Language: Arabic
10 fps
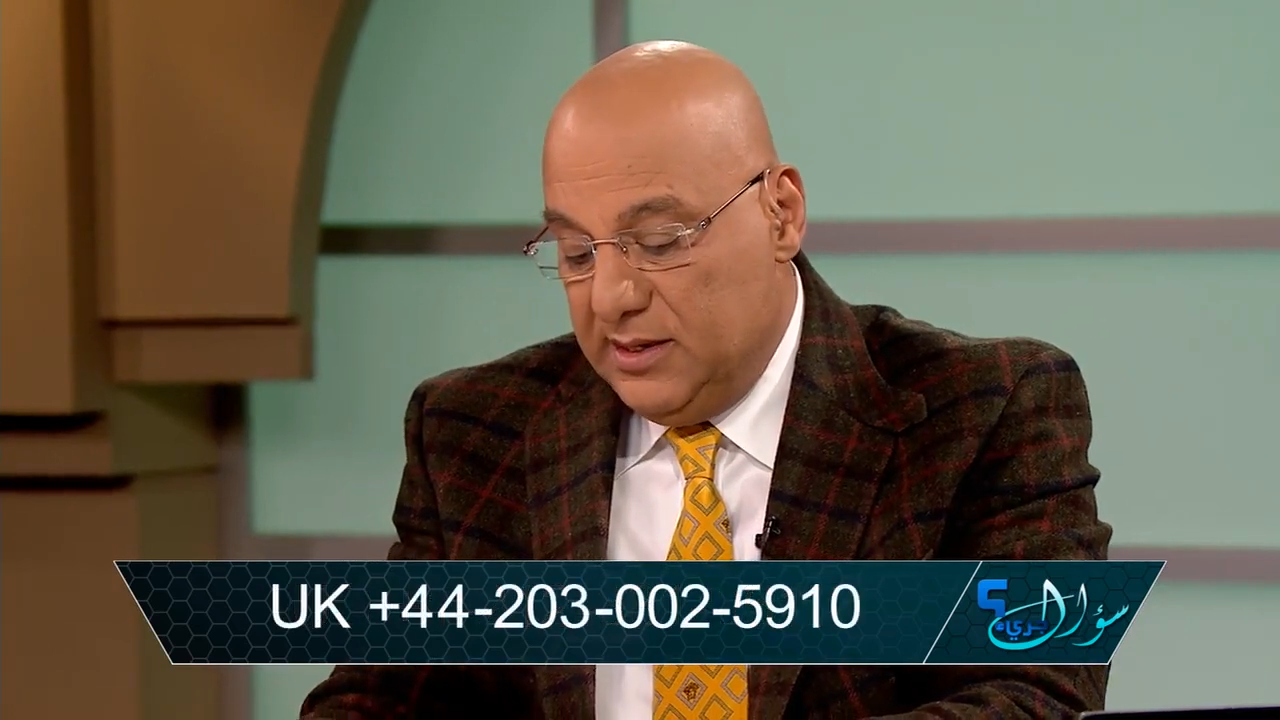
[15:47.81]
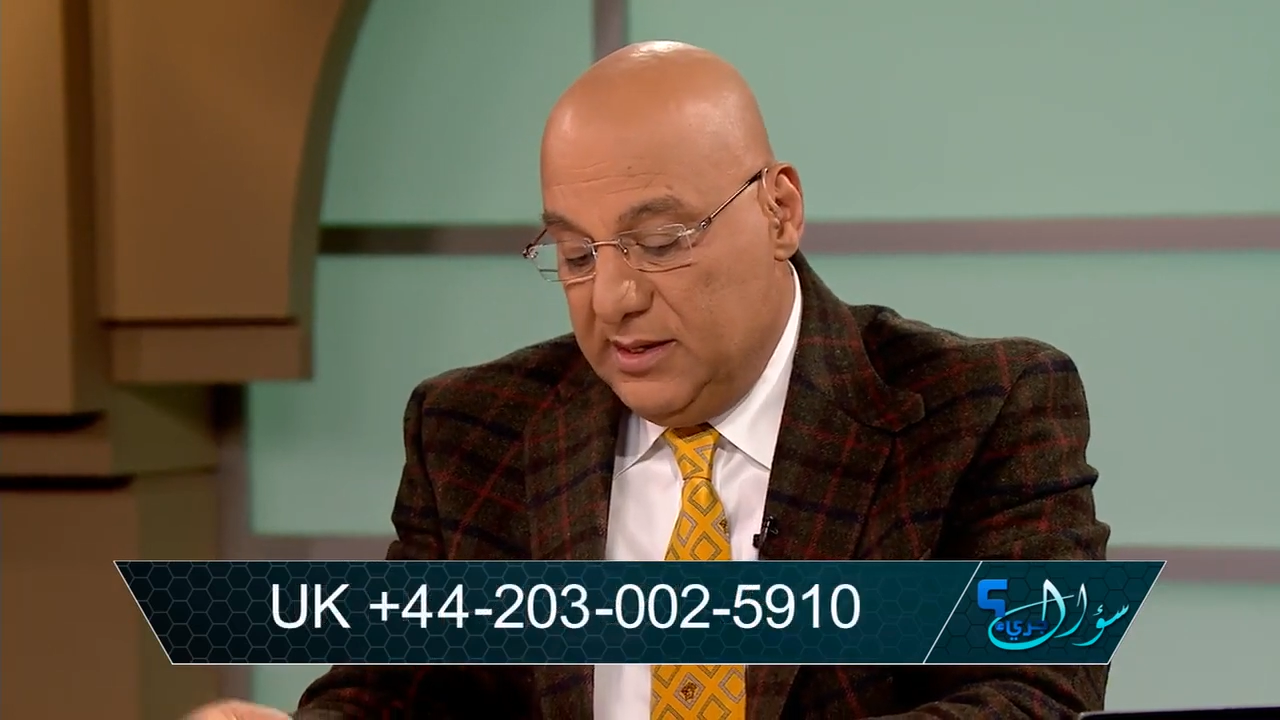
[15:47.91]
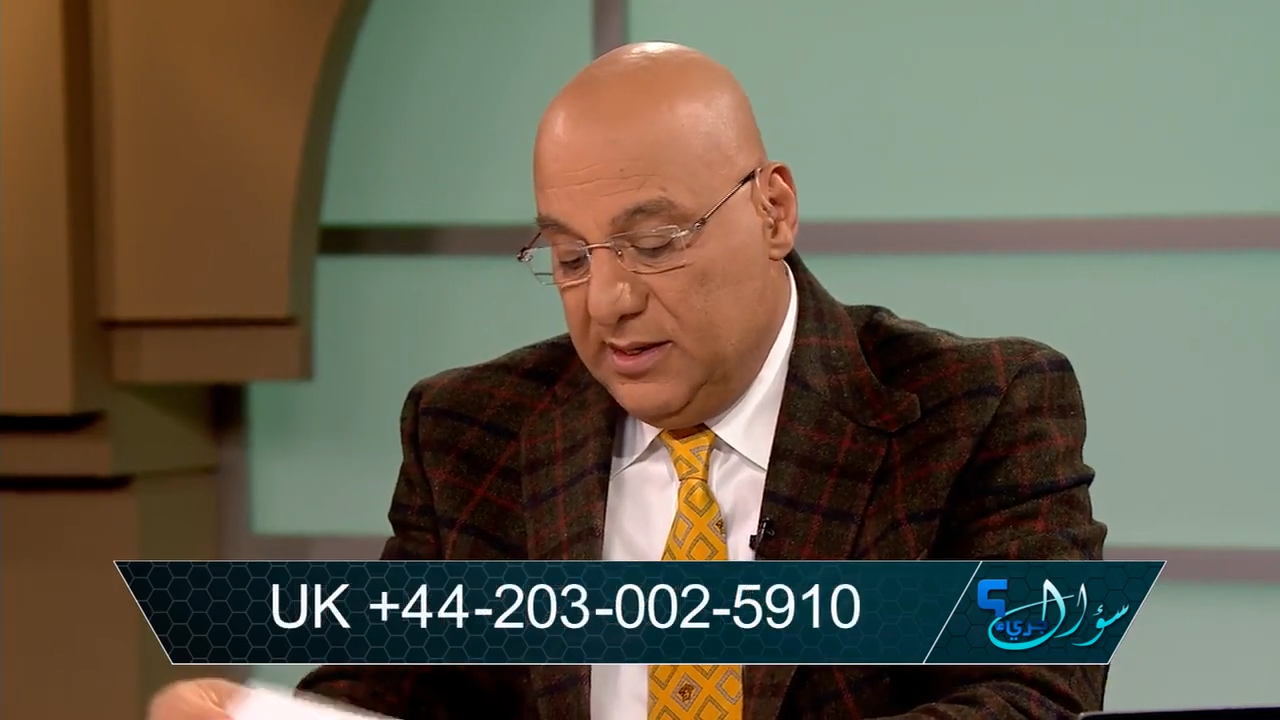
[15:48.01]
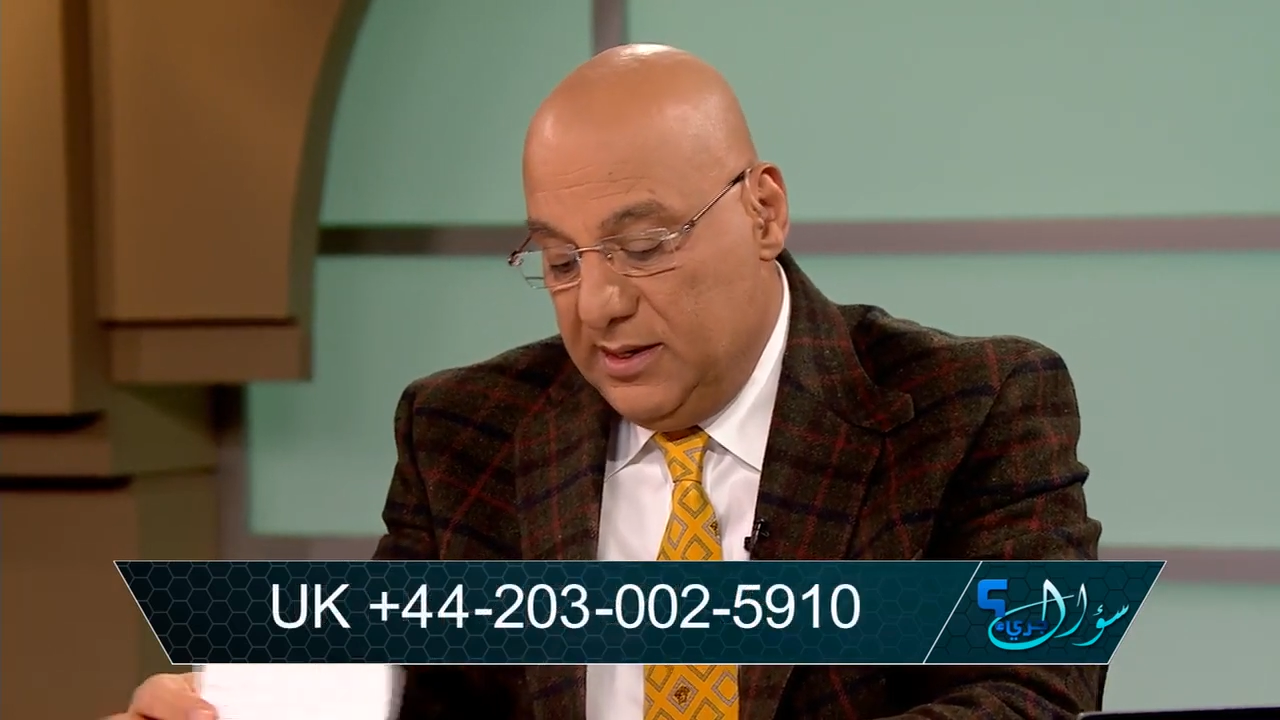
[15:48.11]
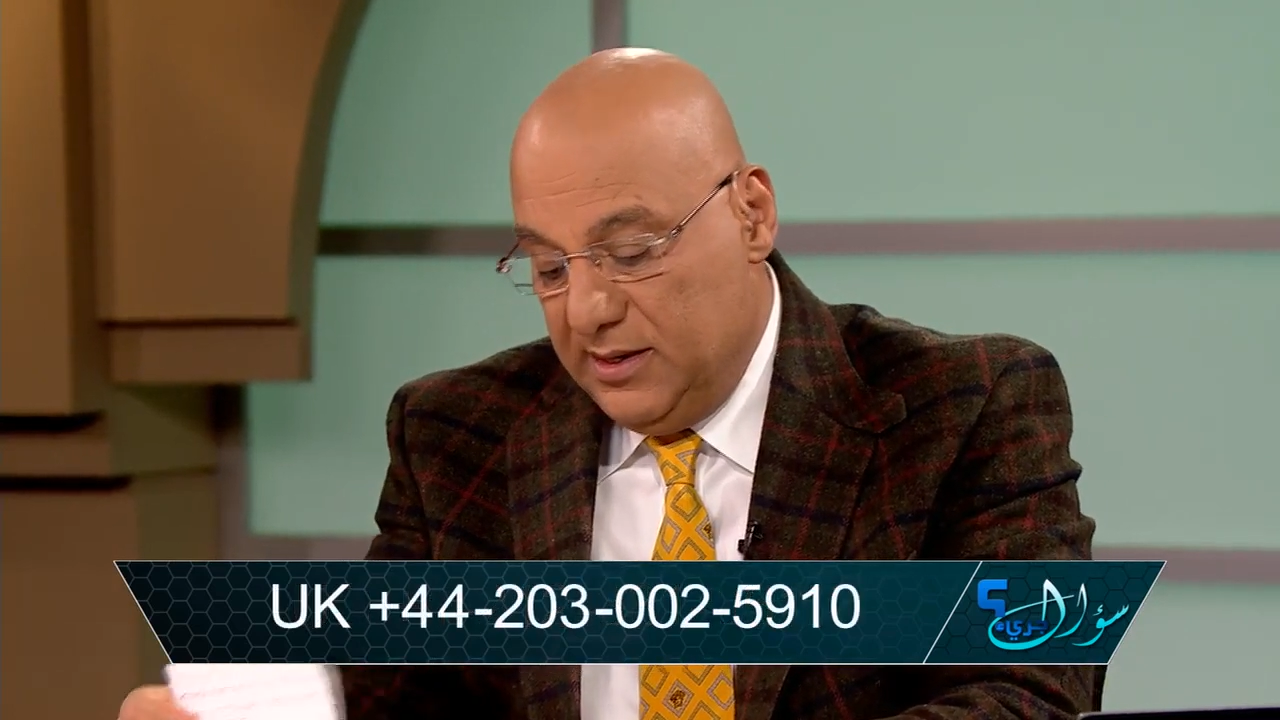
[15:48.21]

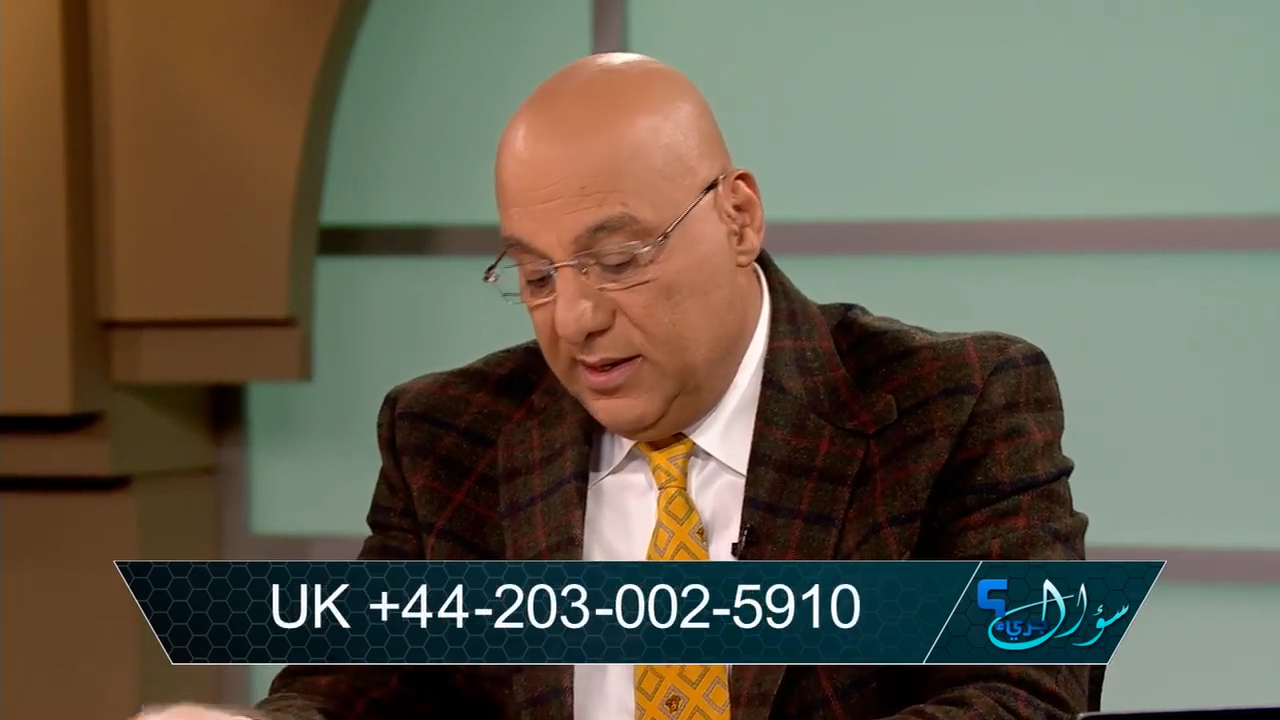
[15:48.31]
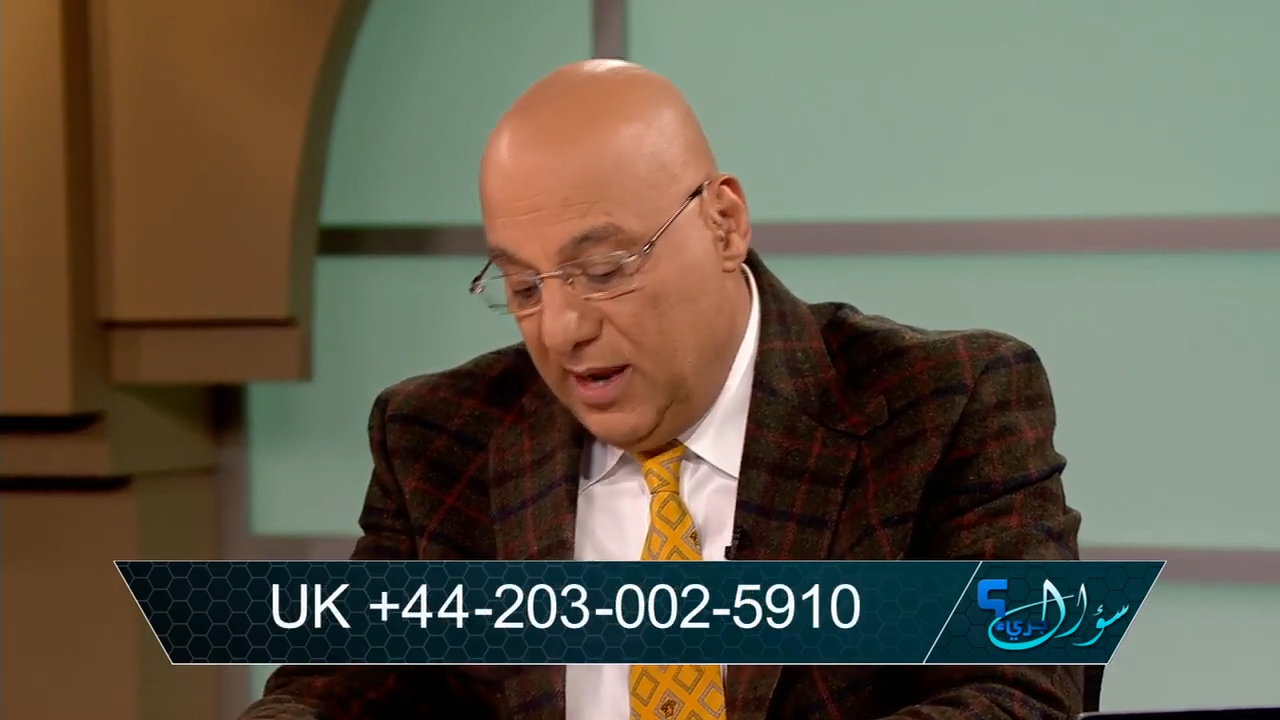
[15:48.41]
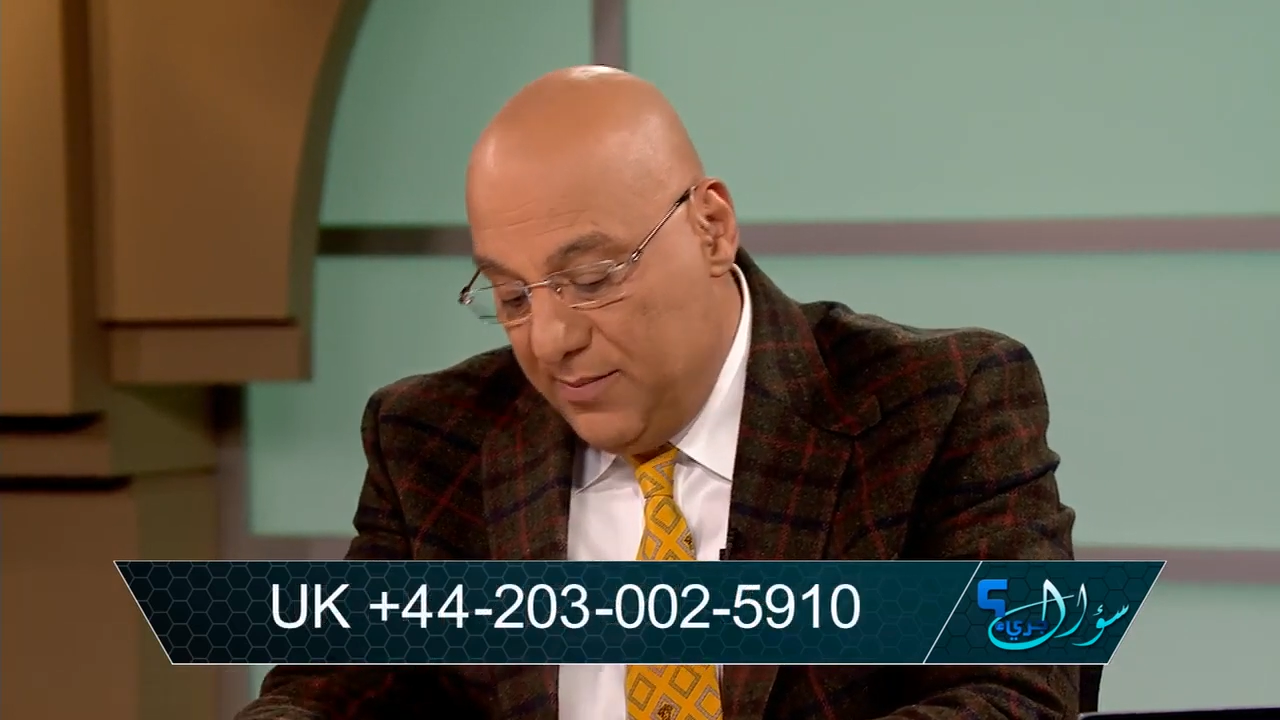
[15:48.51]
آه،